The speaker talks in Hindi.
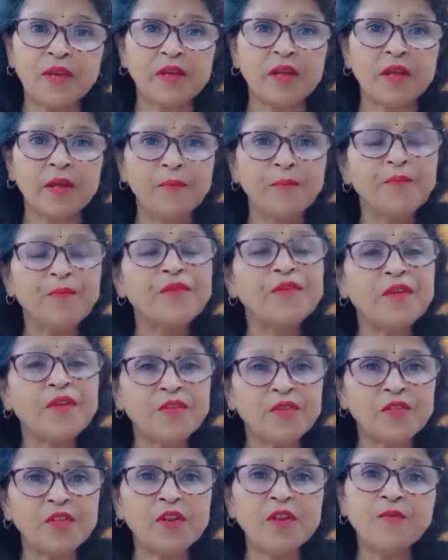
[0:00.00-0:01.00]
है ये
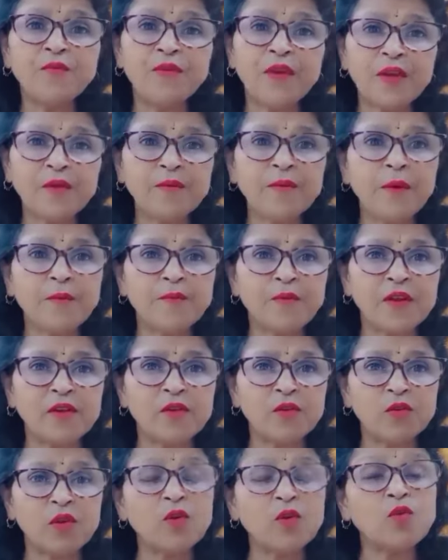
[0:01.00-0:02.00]
जितनी फेक वेबसाइट
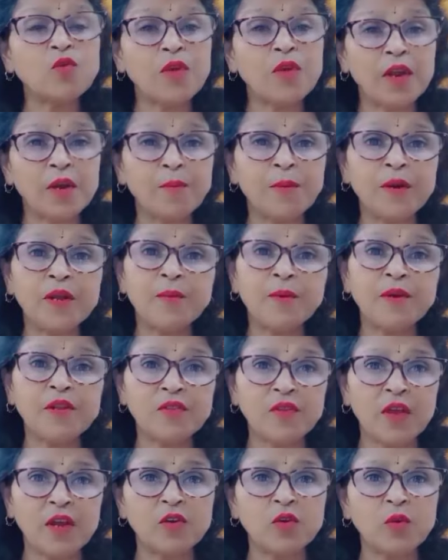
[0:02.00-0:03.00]
होते हैं ना उसका ऐड बड़ी बड़ी
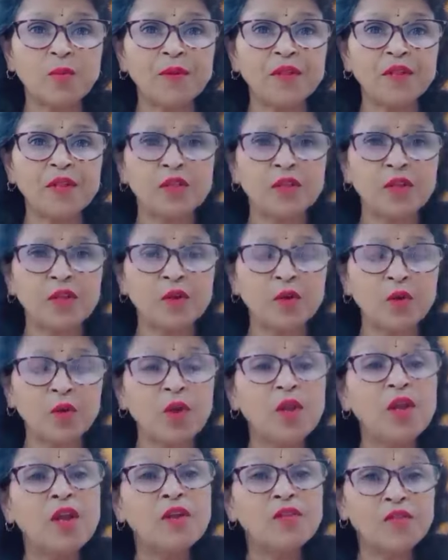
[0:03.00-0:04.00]
साइटों में देते हैं ये लोग
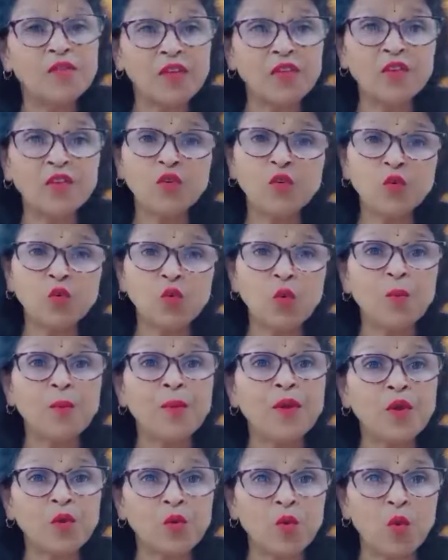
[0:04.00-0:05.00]
जैसे यूट्यूब
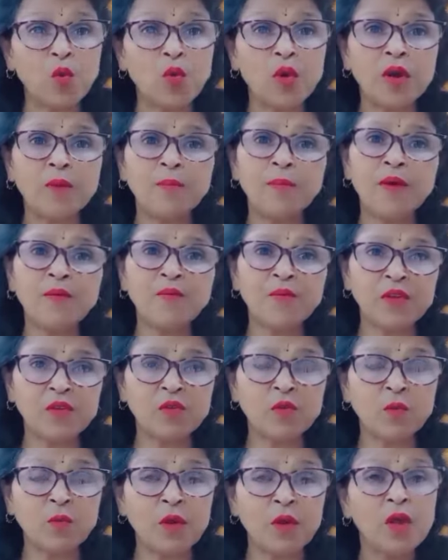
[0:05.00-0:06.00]
में गूगल में
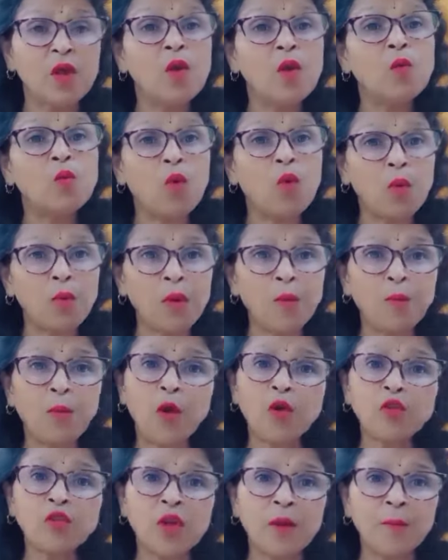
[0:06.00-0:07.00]
फेसबुक में वो भी
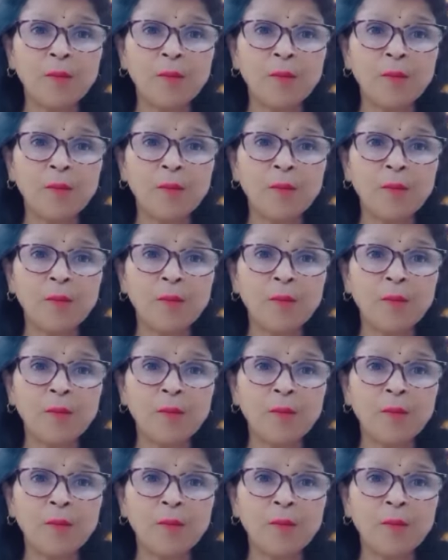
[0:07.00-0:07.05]
बहुत कम